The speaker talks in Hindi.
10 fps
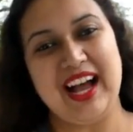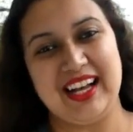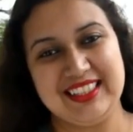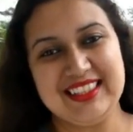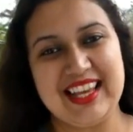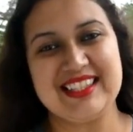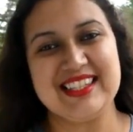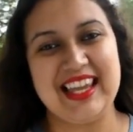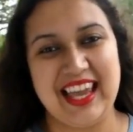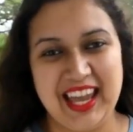आदत ऐसी
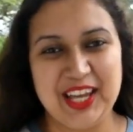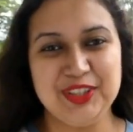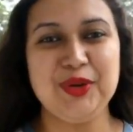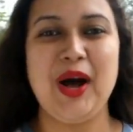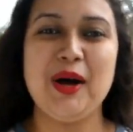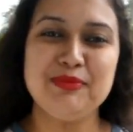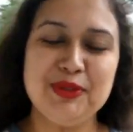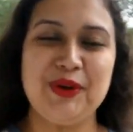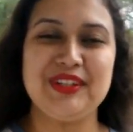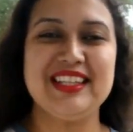है तो आपको
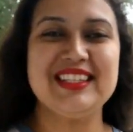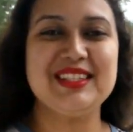नॉर्थ ईस्ट